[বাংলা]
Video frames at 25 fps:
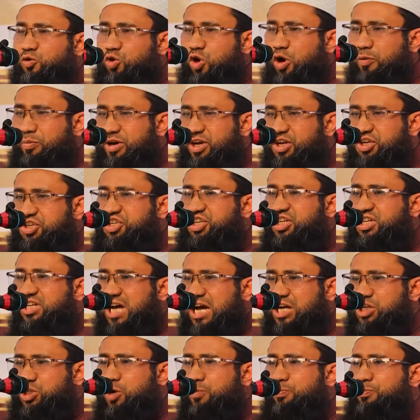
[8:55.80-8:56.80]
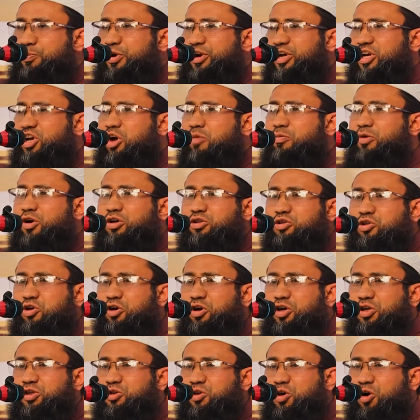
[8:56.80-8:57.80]
নবীর শিক্ষা সম্পর্কে অবগত
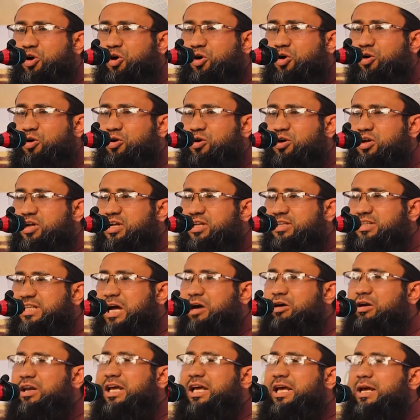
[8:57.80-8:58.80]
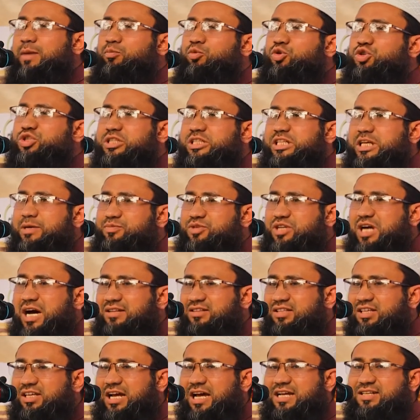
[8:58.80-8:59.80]
হইতো তাহলে মুসলিম
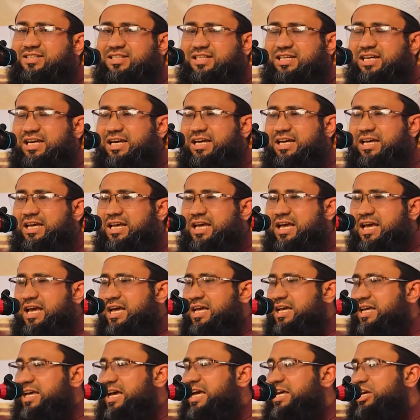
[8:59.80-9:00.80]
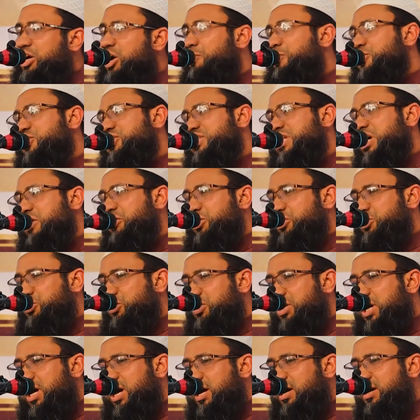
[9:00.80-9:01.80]
জাতির আজকে এই অবস্থা
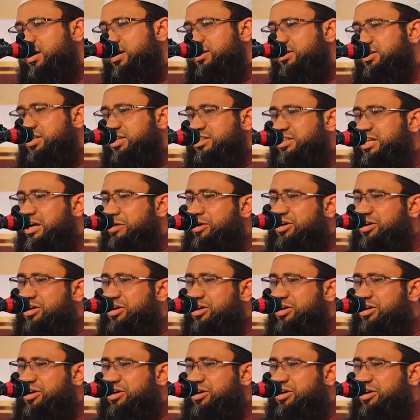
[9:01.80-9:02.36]
হইতো না ঠিক না